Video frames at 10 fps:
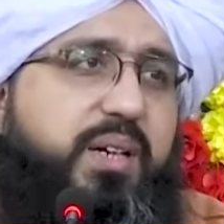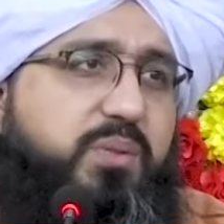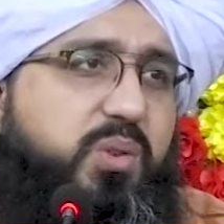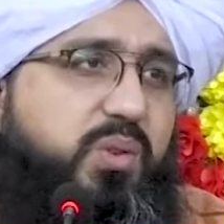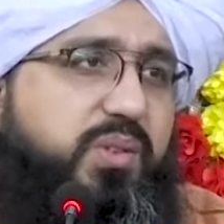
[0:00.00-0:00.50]
जो है
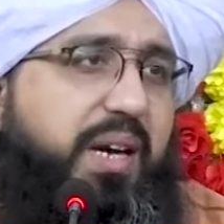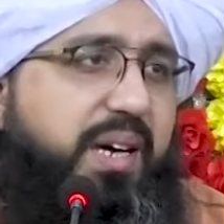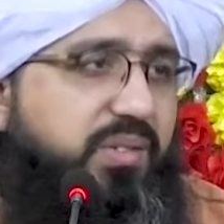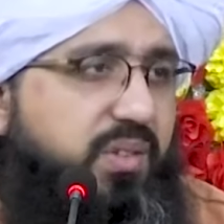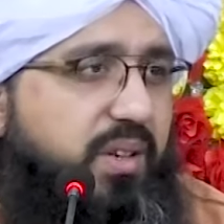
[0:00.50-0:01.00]
वो
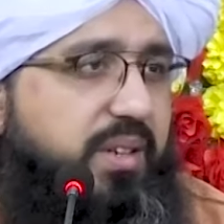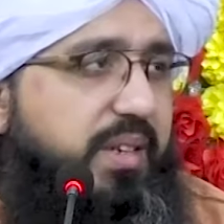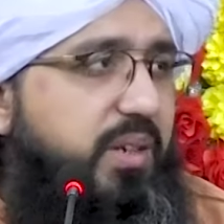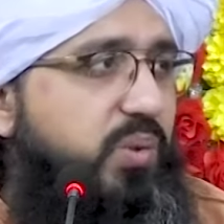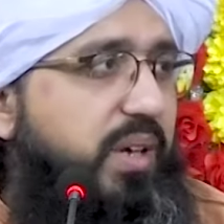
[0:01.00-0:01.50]
ऐसी
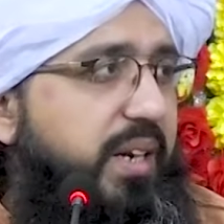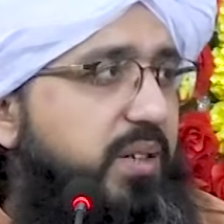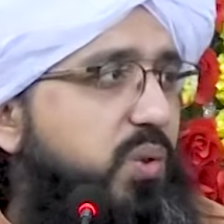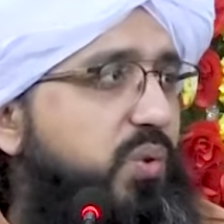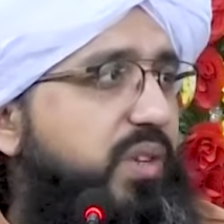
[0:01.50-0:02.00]
ज़िंदगी
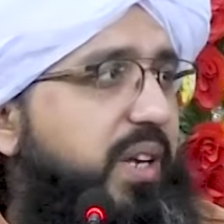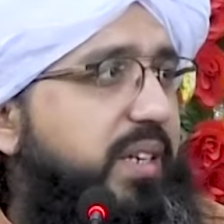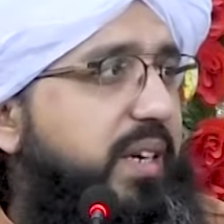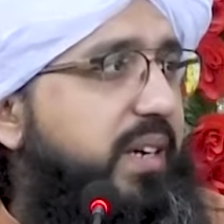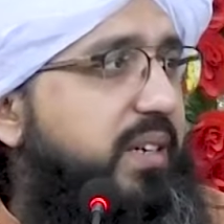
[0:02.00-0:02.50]
गुजारे जो उसके
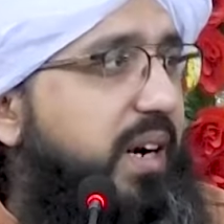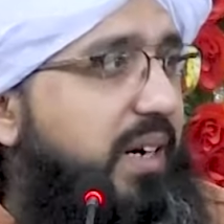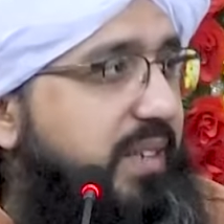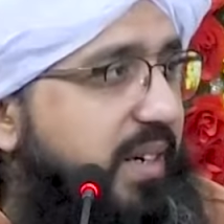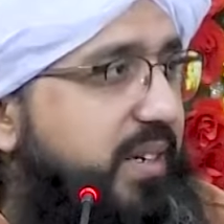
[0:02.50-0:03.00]
लिए
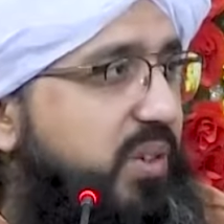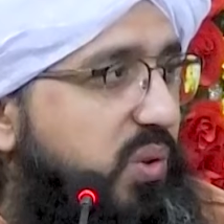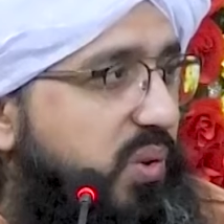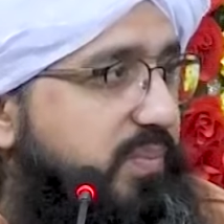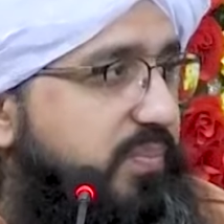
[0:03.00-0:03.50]
घाटे की
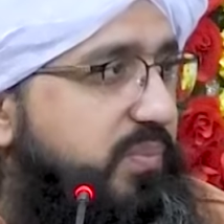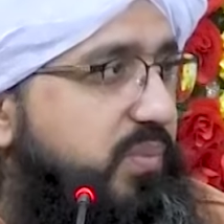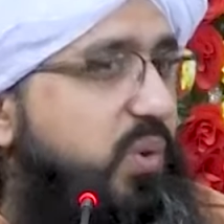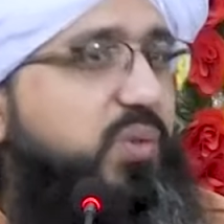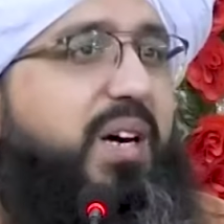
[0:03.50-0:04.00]
हो
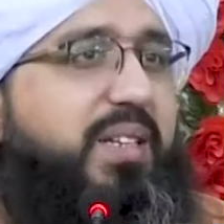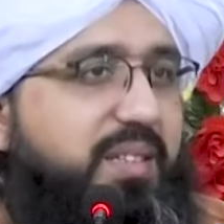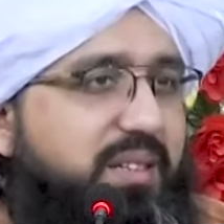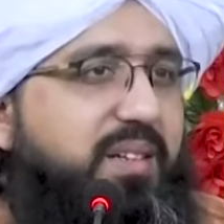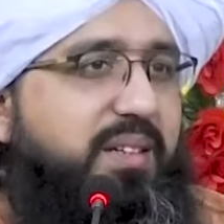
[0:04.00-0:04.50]
नुकसान
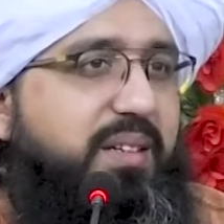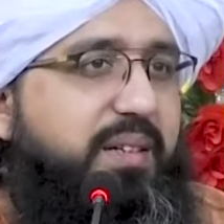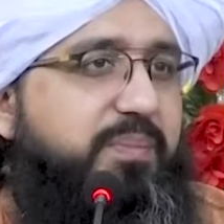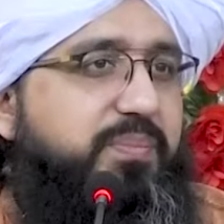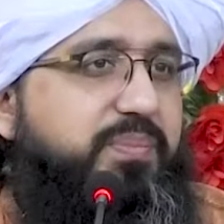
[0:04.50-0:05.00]
की ज़िंदगी
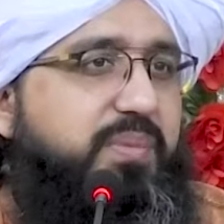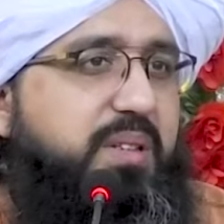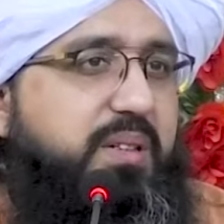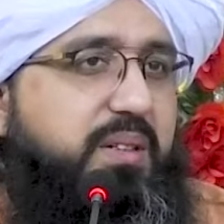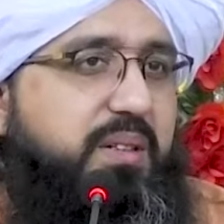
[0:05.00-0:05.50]

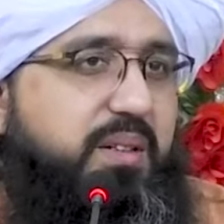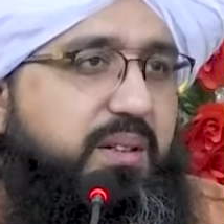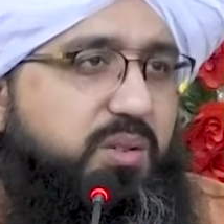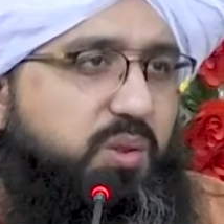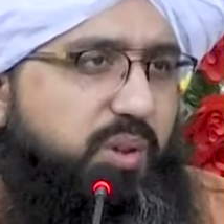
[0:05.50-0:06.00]

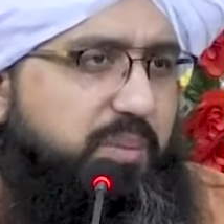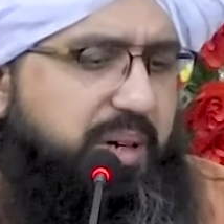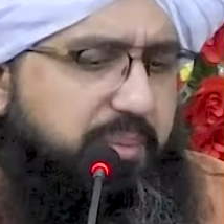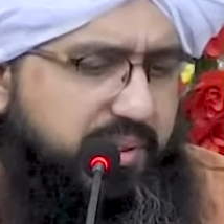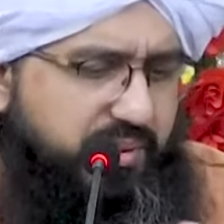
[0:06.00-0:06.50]
तो
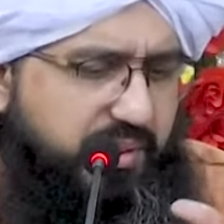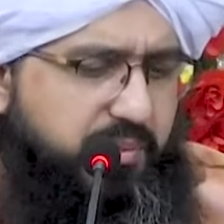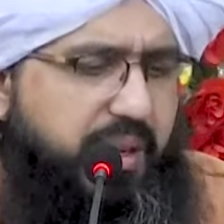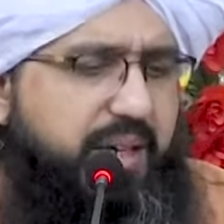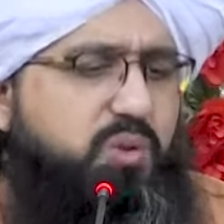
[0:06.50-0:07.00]
फरमाया बस
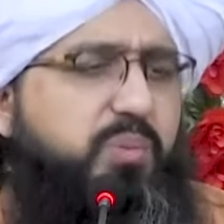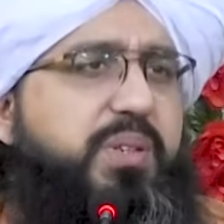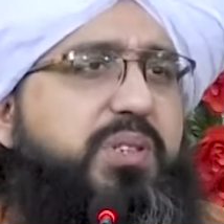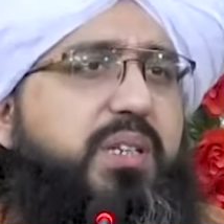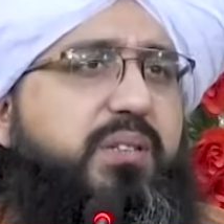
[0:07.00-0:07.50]
इस बात को
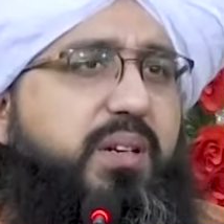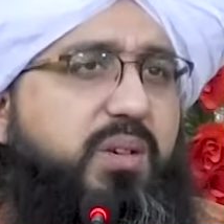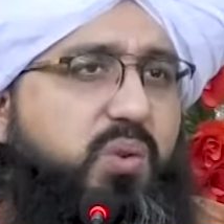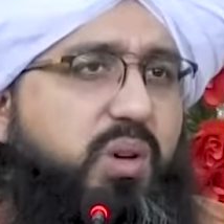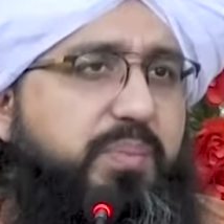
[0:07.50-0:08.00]
पेश नज़र रखो